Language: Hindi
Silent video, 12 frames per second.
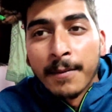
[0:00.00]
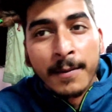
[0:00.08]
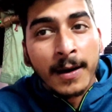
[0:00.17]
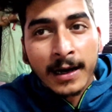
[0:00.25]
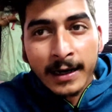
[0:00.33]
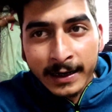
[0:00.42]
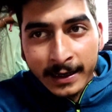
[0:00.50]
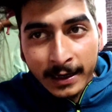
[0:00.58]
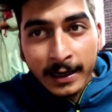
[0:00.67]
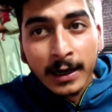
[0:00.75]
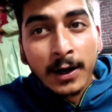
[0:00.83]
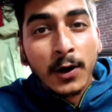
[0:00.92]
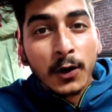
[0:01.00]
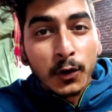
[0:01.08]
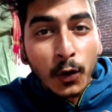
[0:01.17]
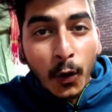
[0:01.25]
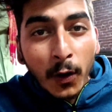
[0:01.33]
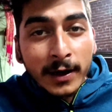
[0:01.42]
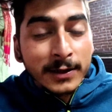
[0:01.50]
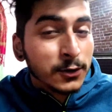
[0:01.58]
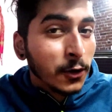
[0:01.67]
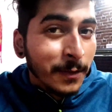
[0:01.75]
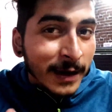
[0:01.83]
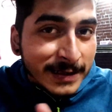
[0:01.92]
मामा की लड़की की तो
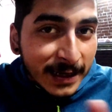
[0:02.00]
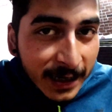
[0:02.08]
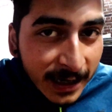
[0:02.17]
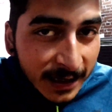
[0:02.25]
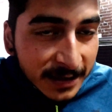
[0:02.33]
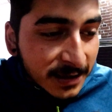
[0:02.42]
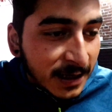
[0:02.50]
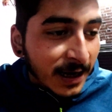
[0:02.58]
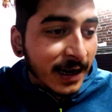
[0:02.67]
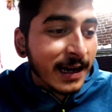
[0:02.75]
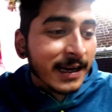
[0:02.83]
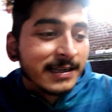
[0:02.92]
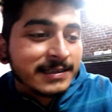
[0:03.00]
इसको पैसे नहीं खर्च करने